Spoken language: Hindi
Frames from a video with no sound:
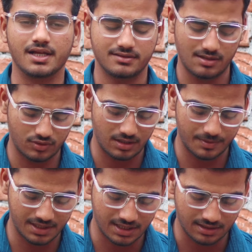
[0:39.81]
नहीं है ऐसा
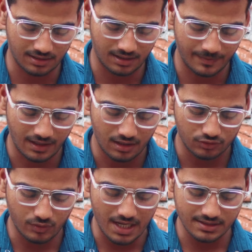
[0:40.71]
आपको यहाँ पर दिखाया जाता है
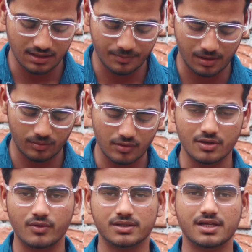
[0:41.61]
तो ऐसा
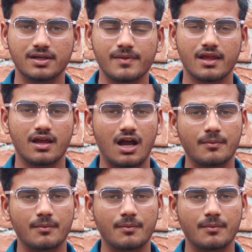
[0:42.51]
प्रॉब्लम को क्यों आता है